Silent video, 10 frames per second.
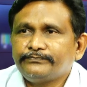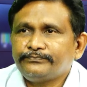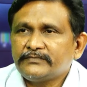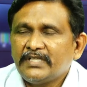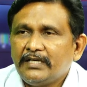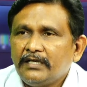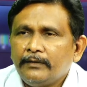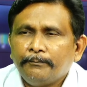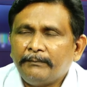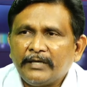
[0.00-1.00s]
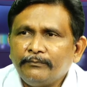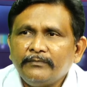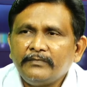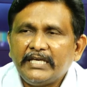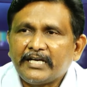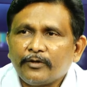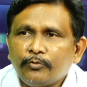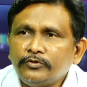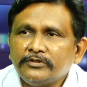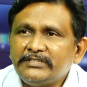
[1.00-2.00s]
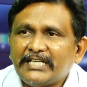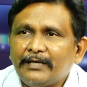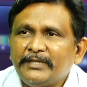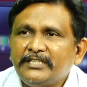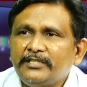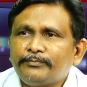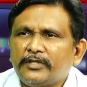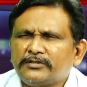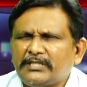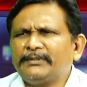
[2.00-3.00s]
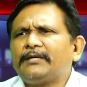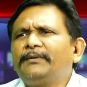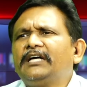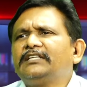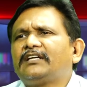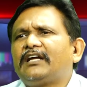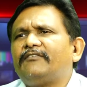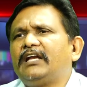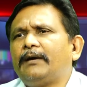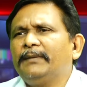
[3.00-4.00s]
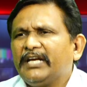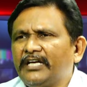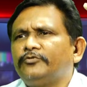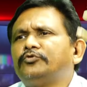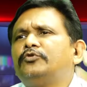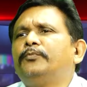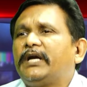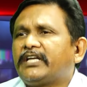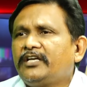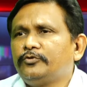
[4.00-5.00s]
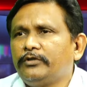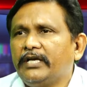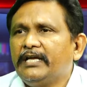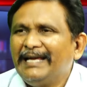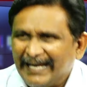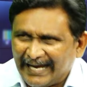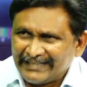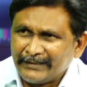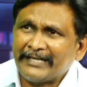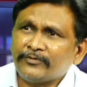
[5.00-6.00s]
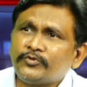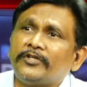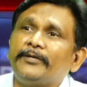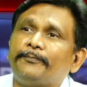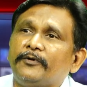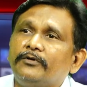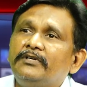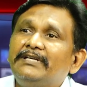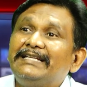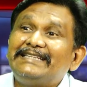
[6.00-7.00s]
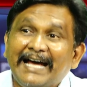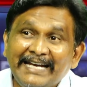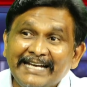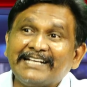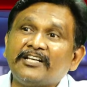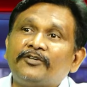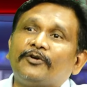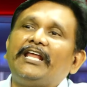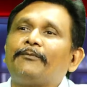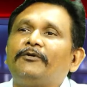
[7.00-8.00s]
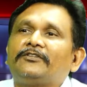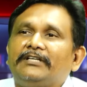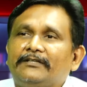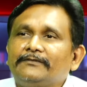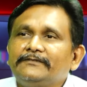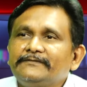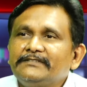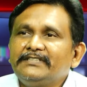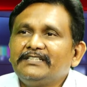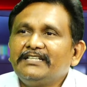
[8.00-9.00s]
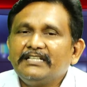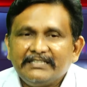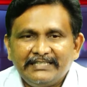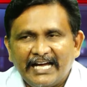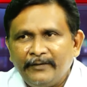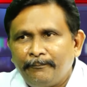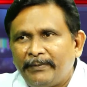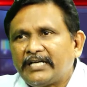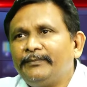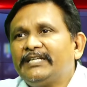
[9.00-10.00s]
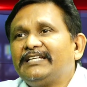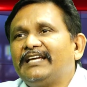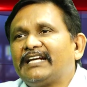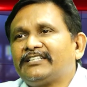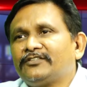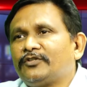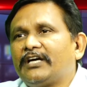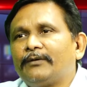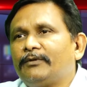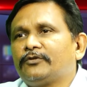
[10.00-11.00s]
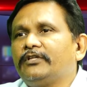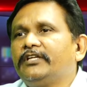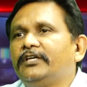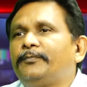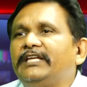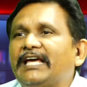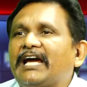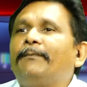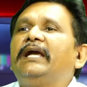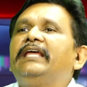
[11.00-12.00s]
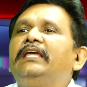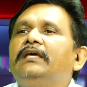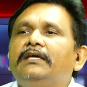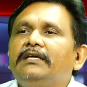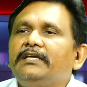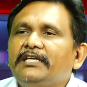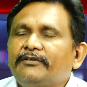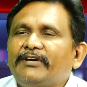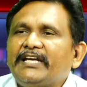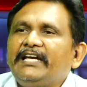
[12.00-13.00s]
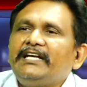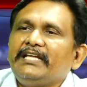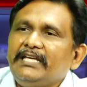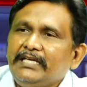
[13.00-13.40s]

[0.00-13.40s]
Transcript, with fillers: hmm. మనం ఇక్కడ కూర్చుని చాలా మంది చెప్తారు సమసమాజం రావాలి అమెరికాను hmm. చూడు బ్రిటన్ hmm. చూడని అది ఇక్కడ వస్తుంది ఇప్పుడు దాన్ని ఇక్కడ తట్టుకోలేకపోతున్నారు దాని ఇంపాక్ట్ మీకు ఎలక్షన్స్ లో కనబడుతుంది ఇప్పుడు ఎగబడి ఇదివరకేంటి